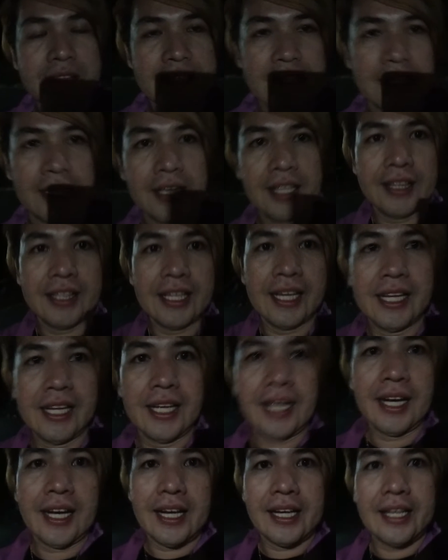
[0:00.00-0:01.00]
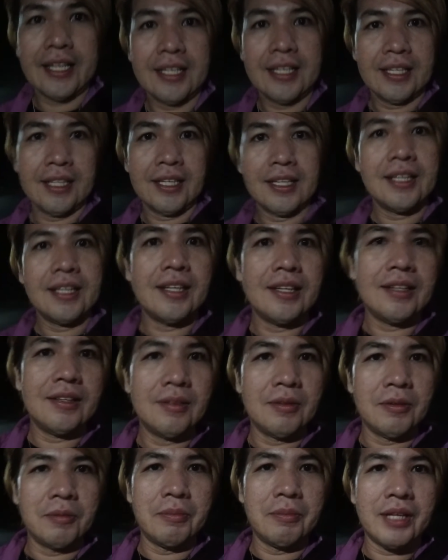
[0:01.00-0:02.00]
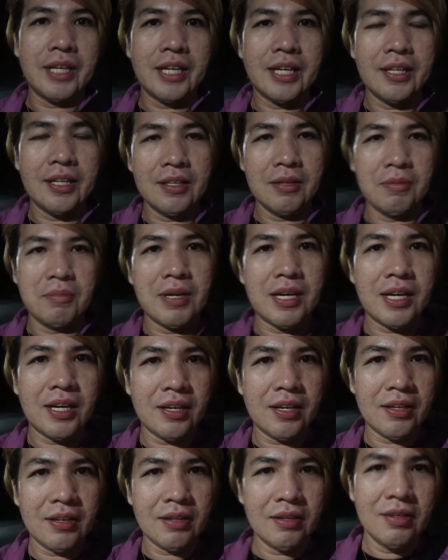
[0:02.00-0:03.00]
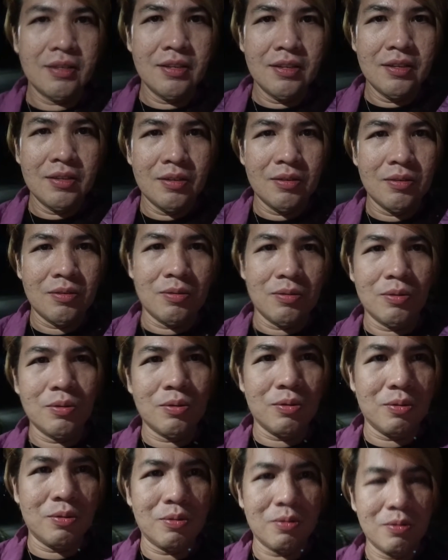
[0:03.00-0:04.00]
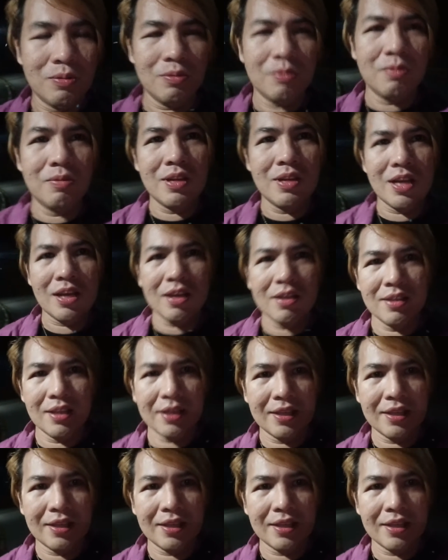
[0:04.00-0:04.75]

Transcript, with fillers: sa gitna ng kali. Eh. Oh my god, di ba? Oo, laki